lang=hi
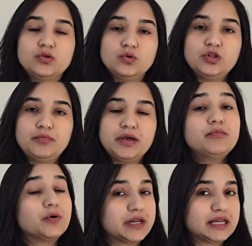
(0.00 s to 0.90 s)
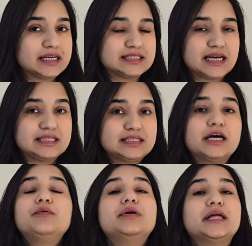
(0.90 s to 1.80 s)
दूध में प्रोटीन के साथ
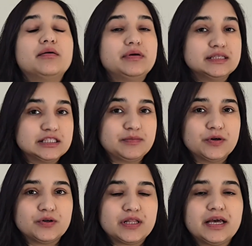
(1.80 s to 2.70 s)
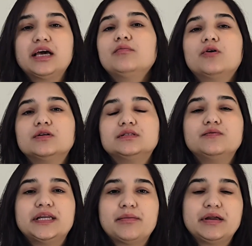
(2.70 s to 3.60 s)
साथ विटामिन भी होते हैं बहुत
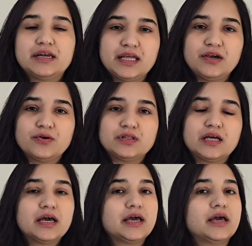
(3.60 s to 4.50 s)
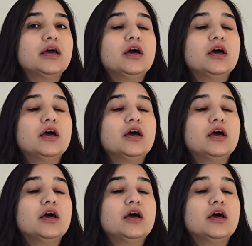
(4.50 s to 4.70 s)
विटामिन डी होता है